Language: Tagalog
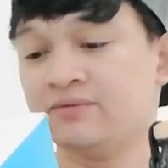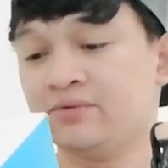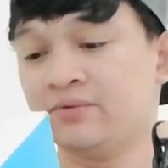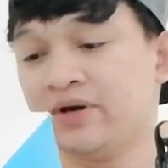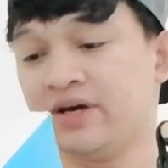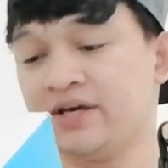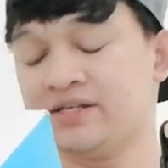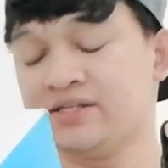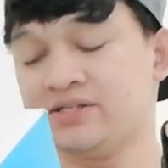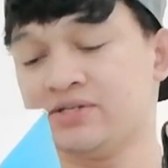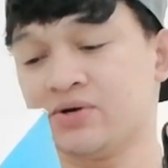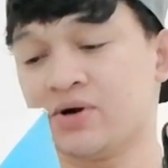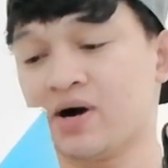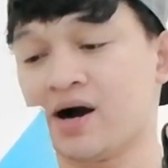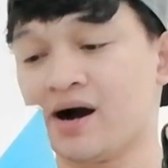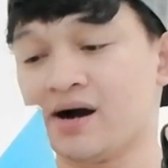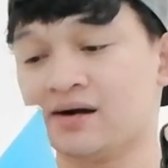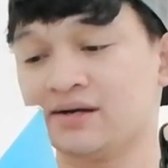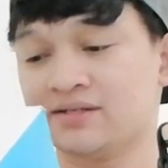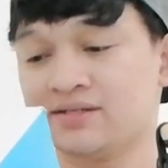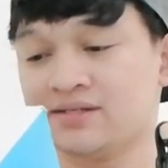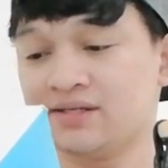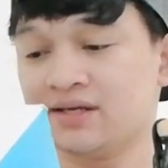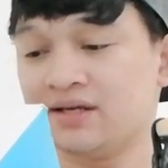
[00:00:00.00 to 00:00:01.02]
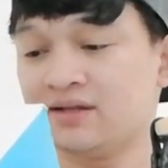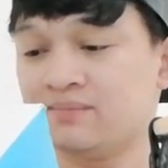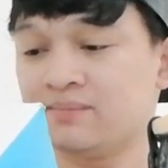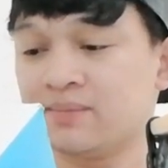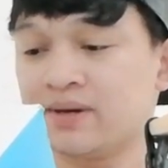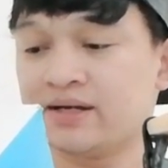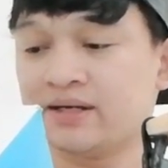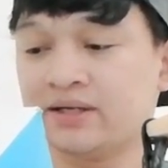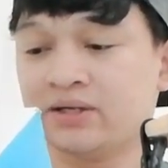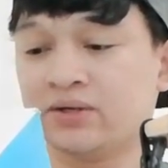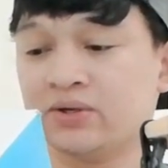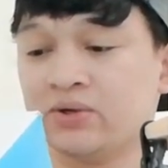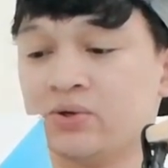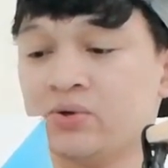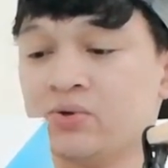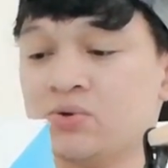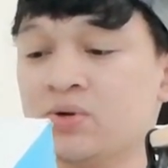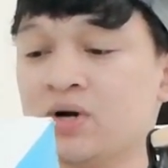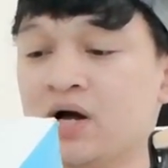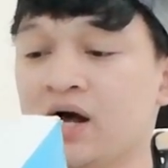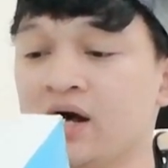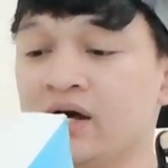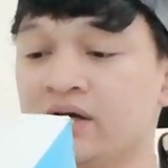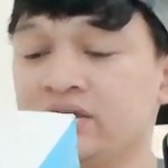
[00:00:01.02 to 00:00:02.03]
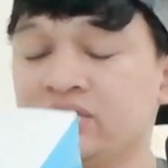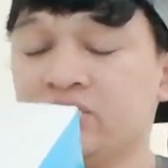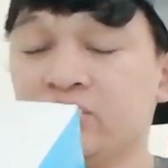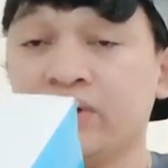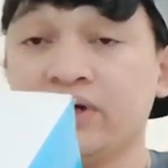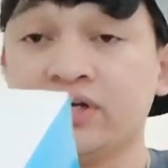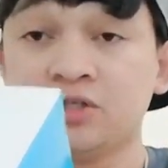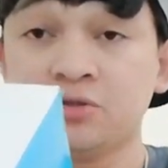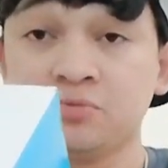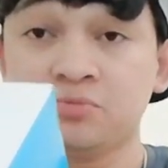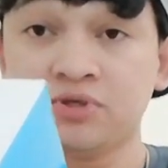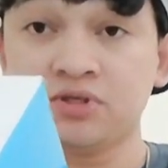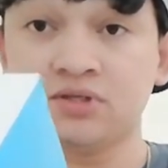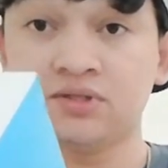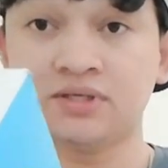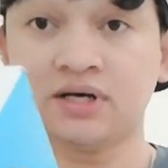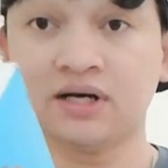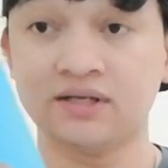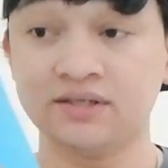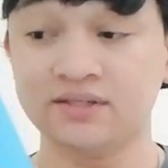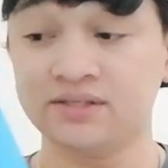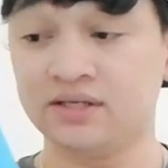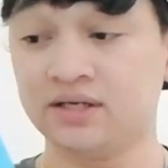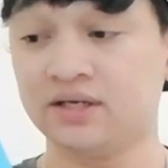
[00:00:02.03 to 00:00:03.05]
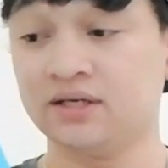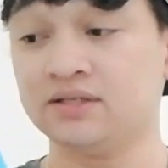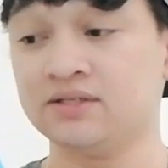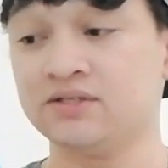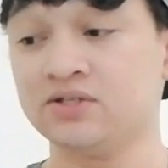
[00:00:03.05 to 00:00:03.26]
radio, aux in micro, USB charging.